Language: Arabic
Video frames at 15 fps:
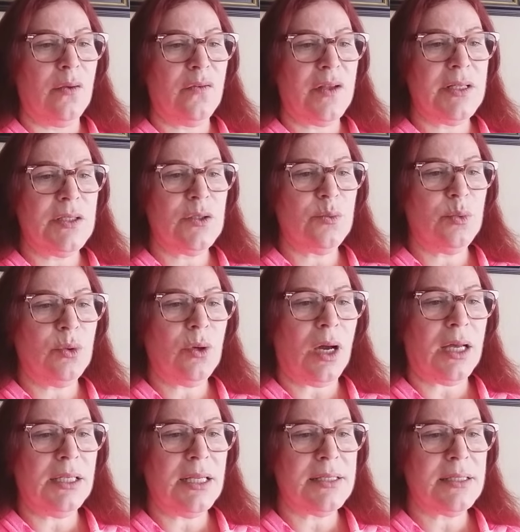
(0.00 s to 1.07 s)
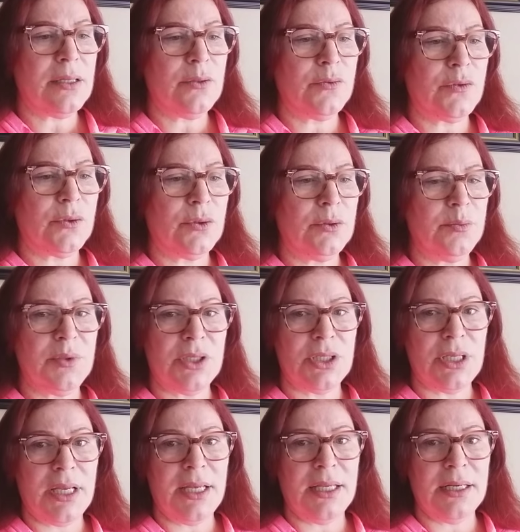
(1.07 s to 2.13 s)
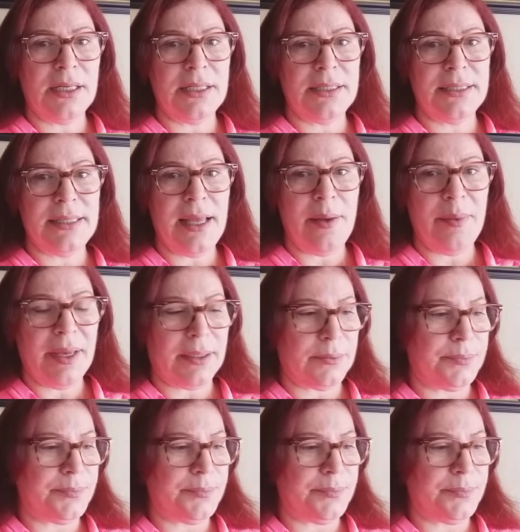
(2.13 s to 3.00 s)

فانتبهوا على صرفكم بالشهر السابع